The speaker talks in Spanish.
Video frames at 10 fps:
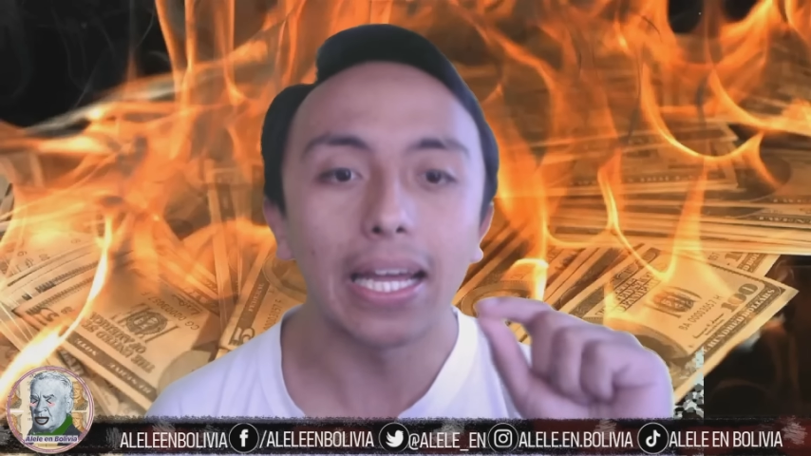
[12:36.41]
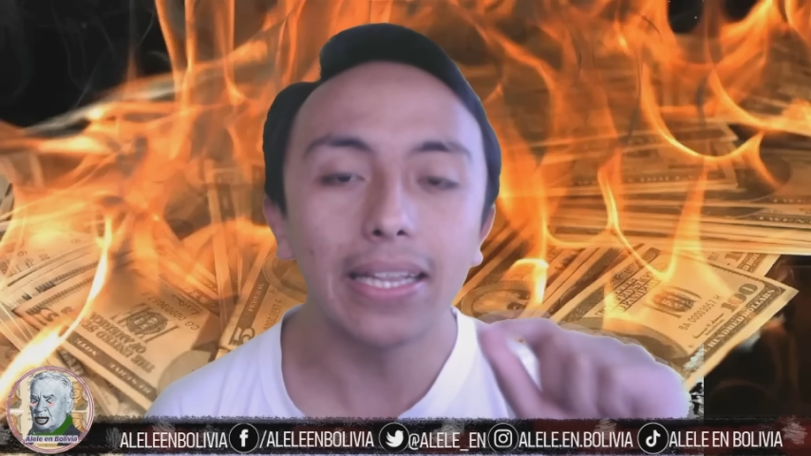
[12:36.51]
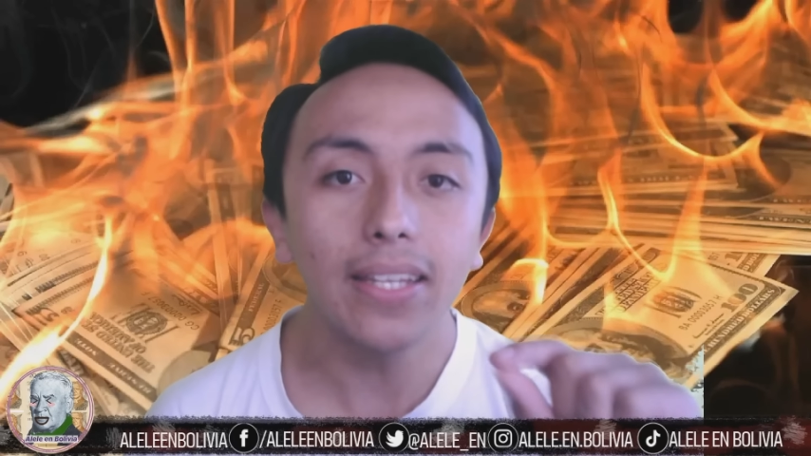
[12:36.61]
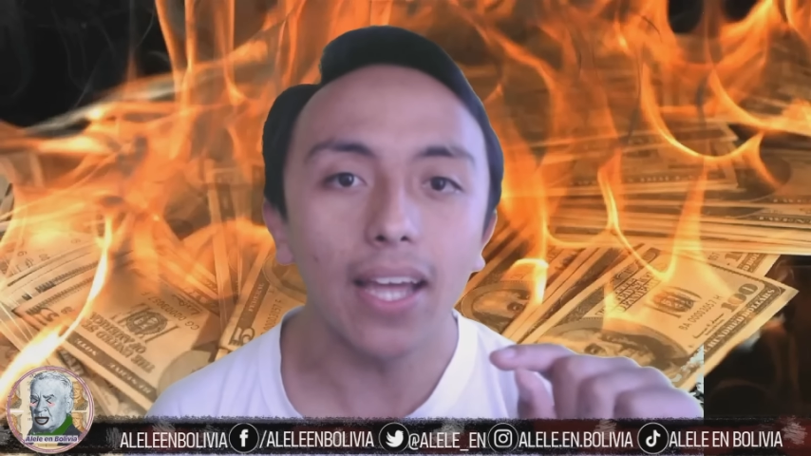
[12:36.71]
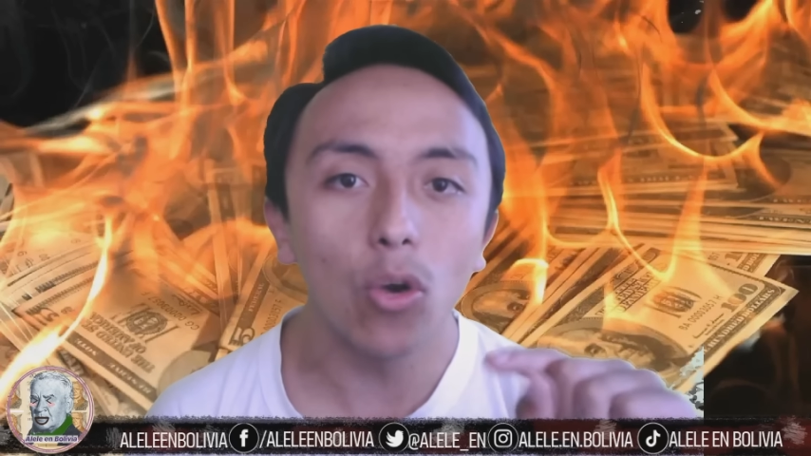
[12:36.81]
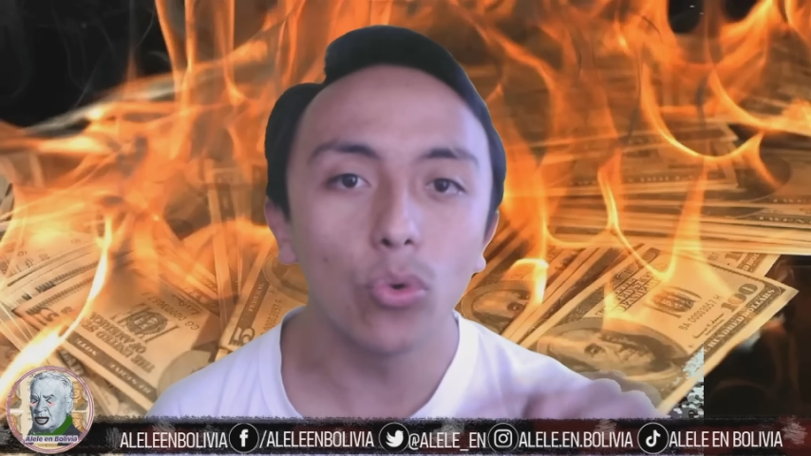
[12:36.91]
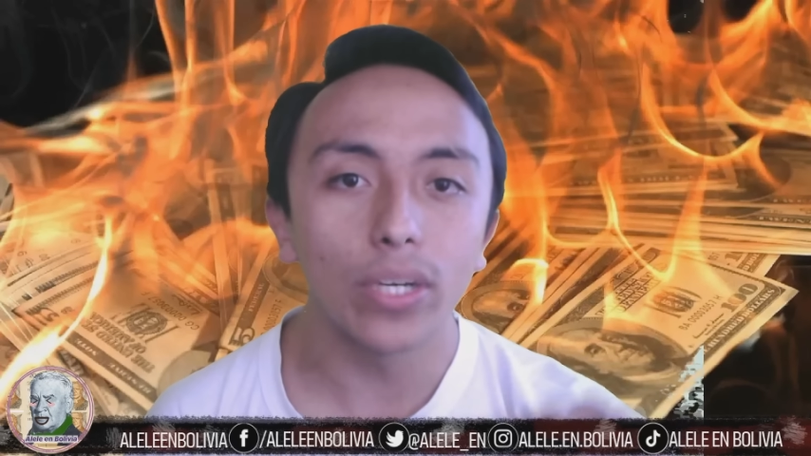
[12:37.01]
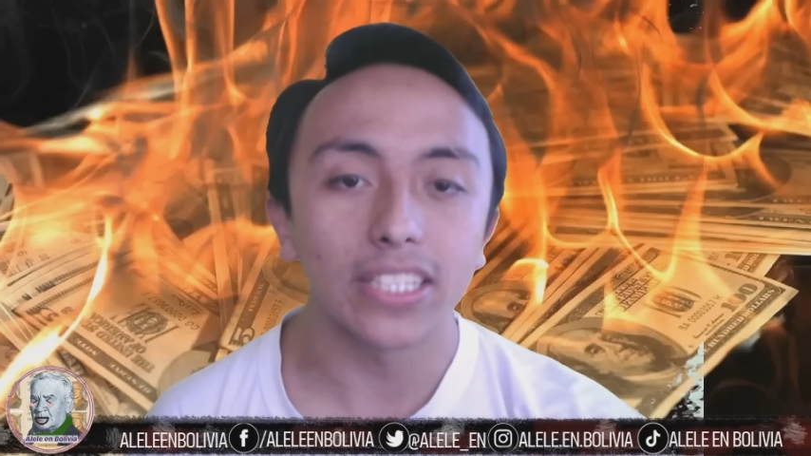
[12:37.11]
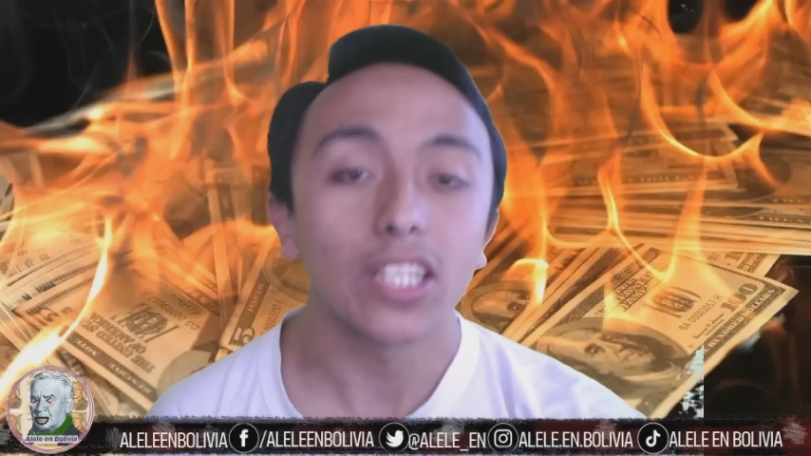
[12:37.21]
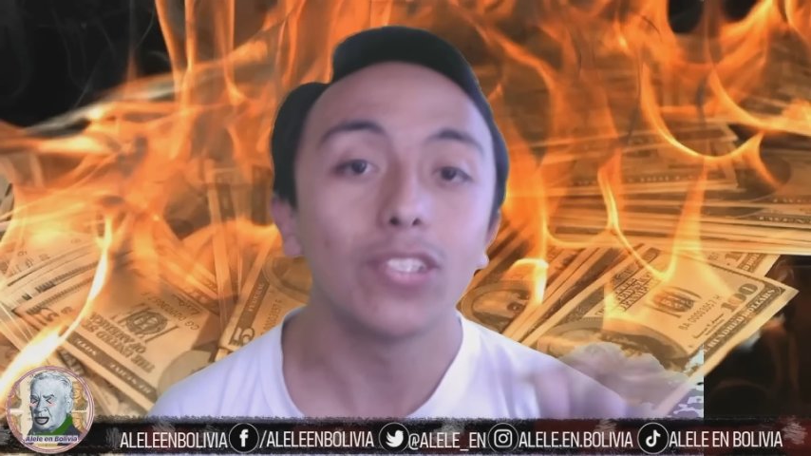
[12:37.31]
el día
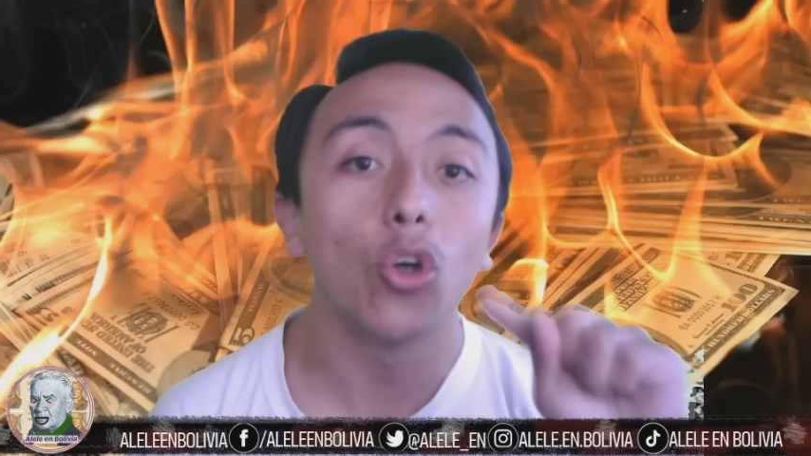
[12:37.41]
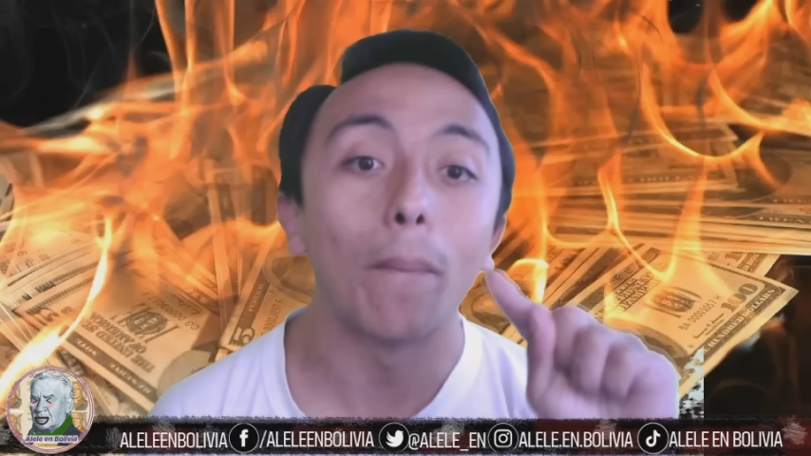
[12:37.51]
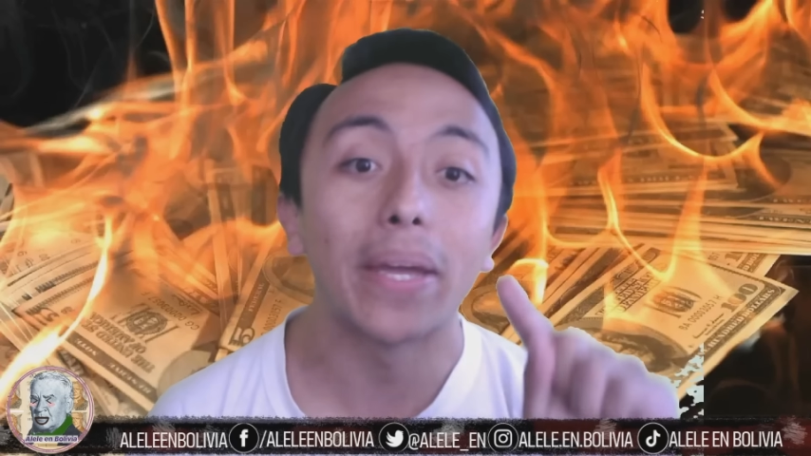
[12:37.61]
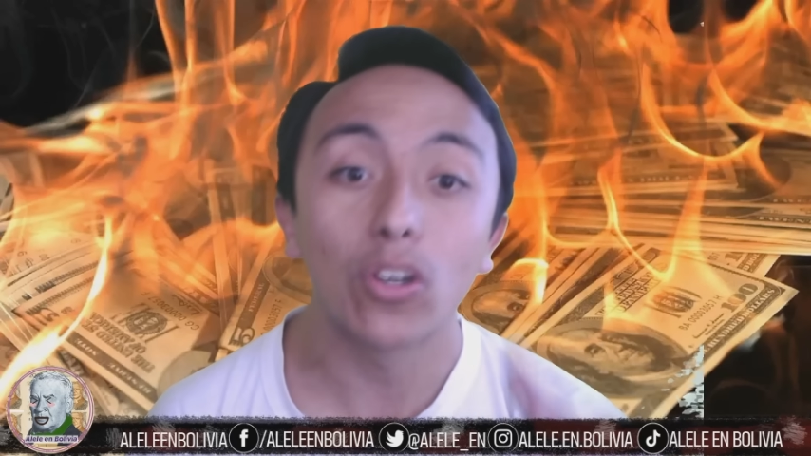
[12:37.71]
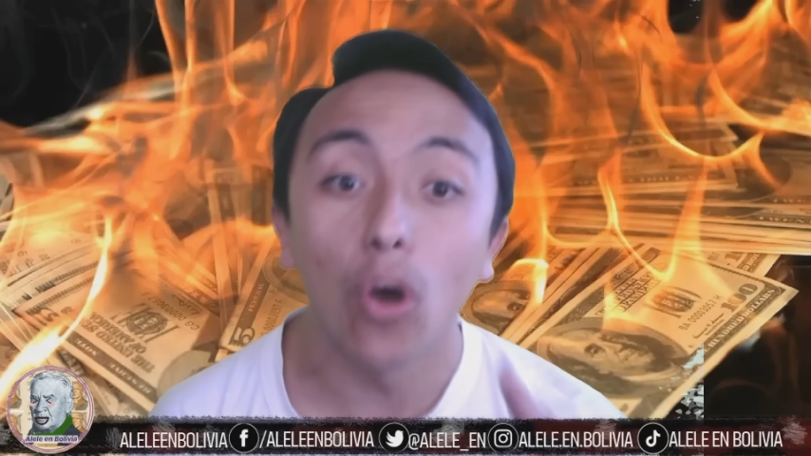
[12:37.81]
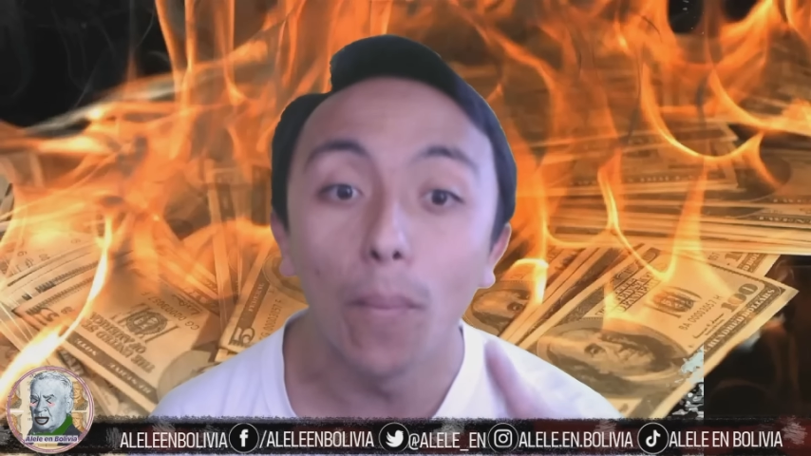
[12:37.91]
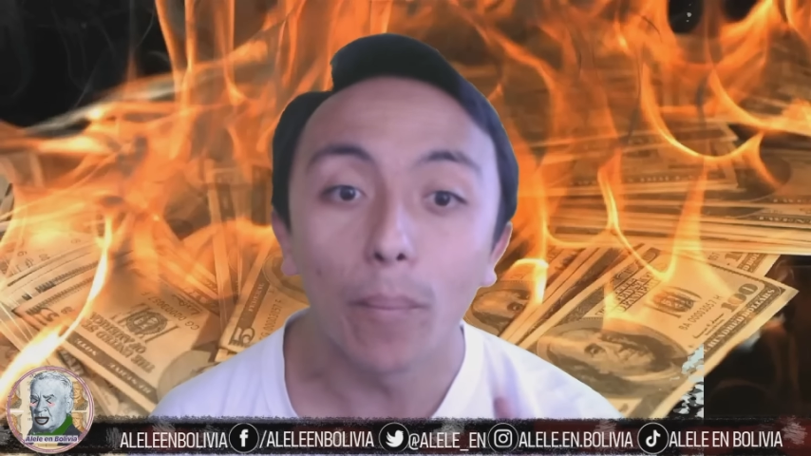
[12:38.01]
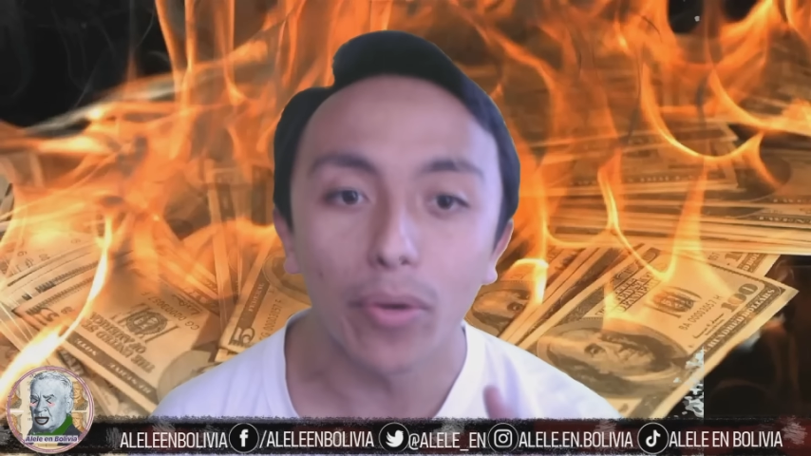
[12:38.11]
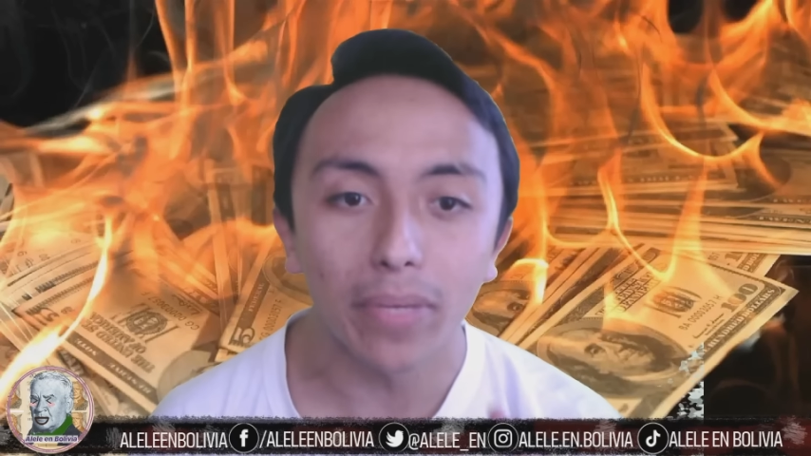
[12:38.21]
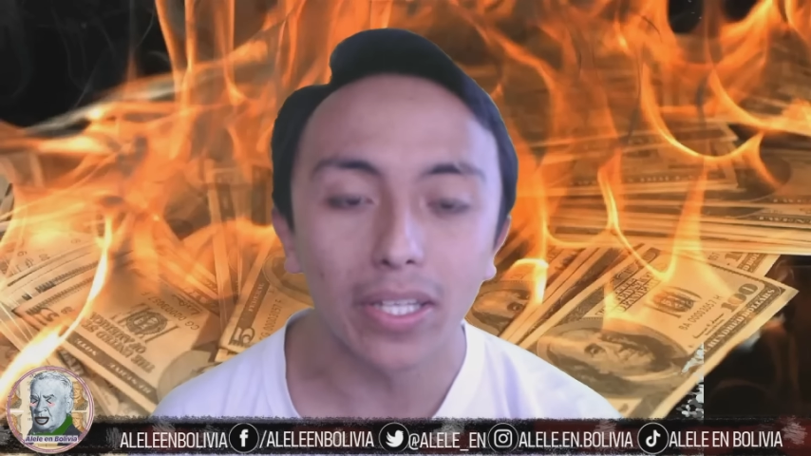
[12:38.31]
lunes yo me
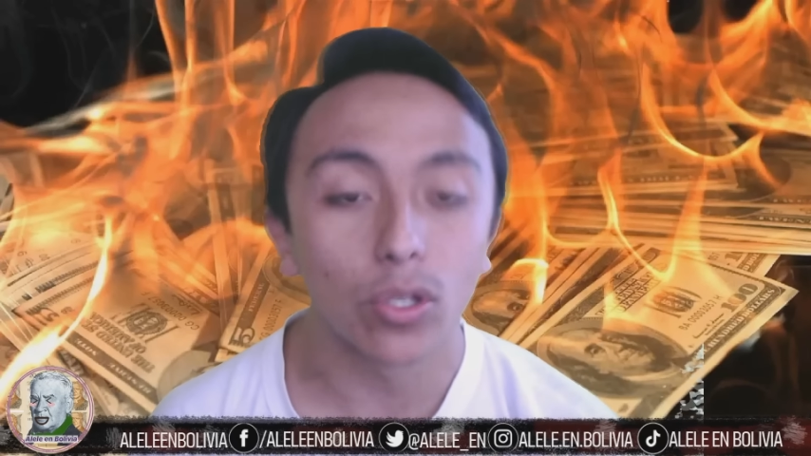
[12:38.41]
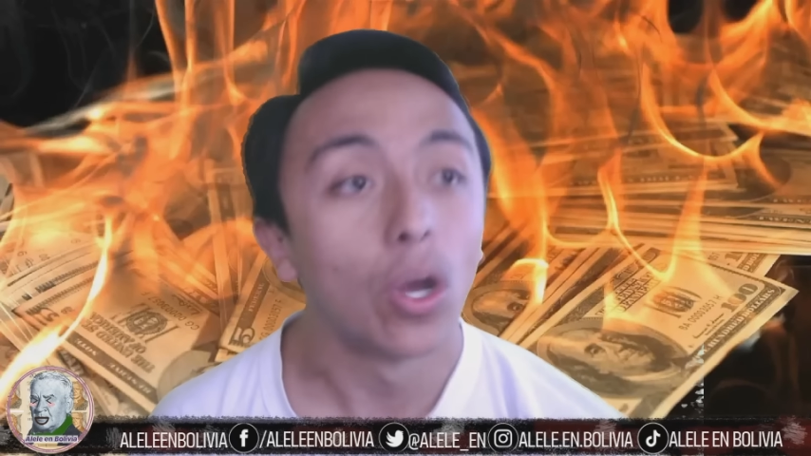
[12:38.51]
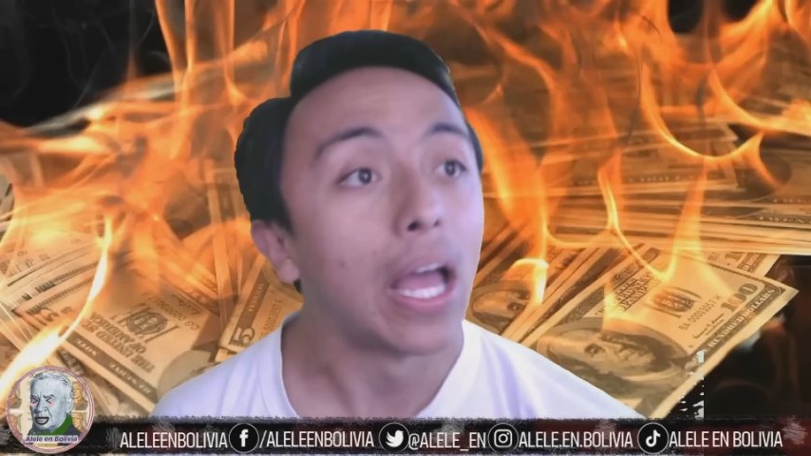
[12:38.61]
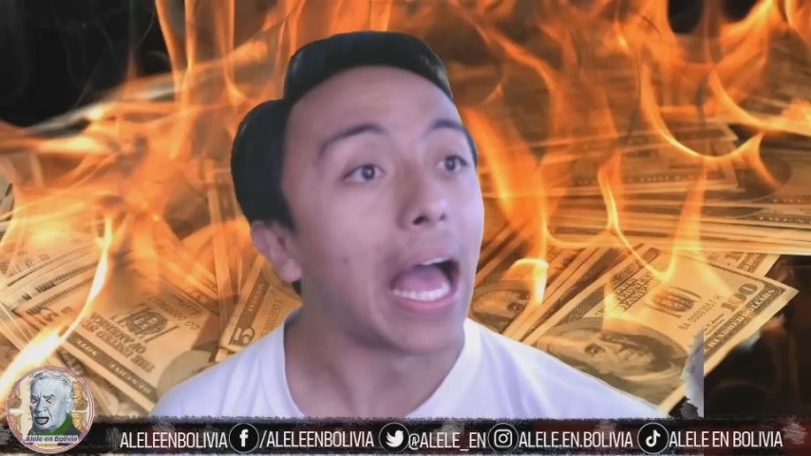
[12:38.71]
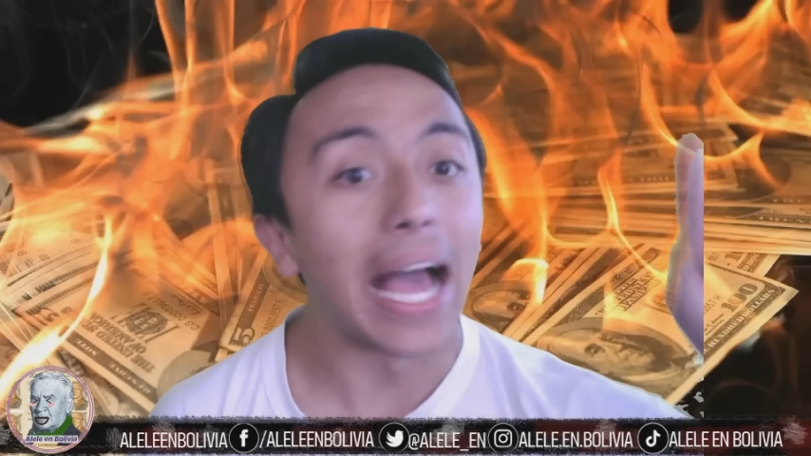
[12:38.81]
comprometo